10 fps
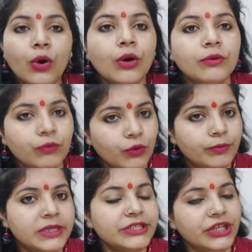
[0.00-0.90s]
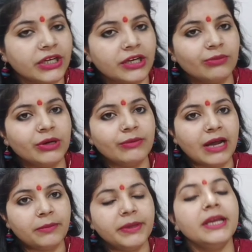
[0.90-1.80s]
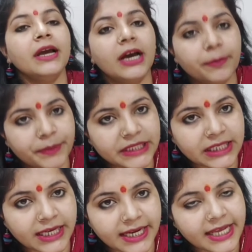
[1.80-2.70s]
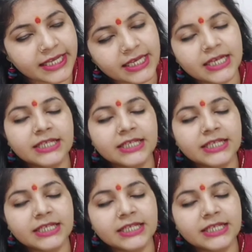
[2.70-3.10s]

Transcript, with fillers: और वो भी शंकर भगवान पे अर्पित करने हैं